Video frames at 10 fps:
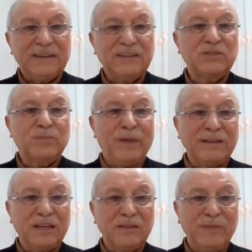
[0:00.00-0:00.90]

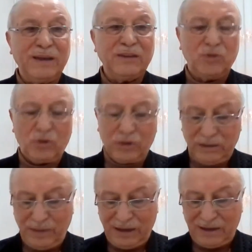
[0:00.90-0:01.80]
ispat etmek yok
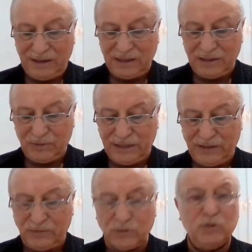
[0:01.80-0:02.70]
etmek
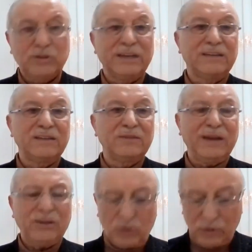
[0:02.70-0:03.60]
anlamında, vücuda
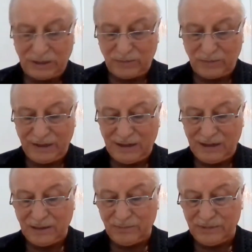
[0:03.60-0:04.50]
getirmek yok etmek
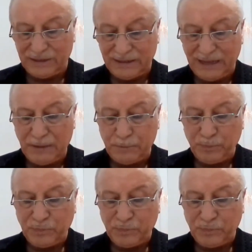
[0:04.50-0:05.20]
anlamlarında.